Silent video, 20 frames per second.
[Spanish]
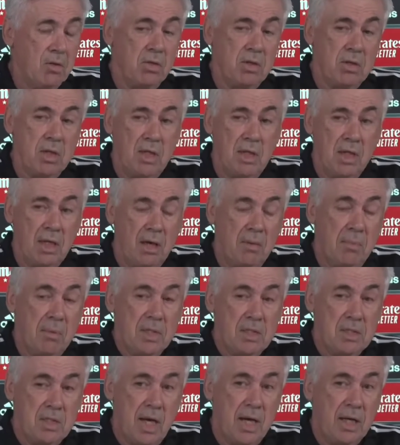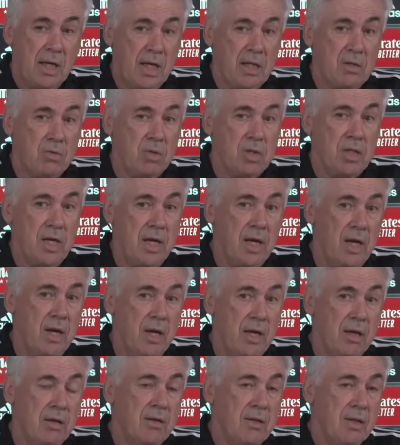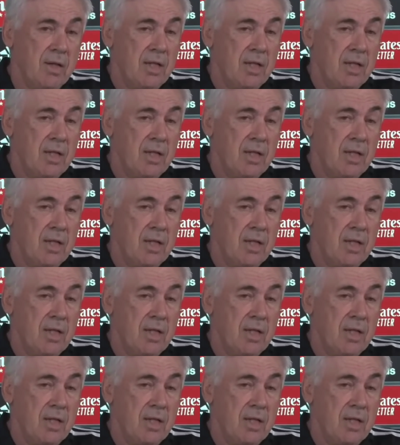no tiene que pensar que tú tienes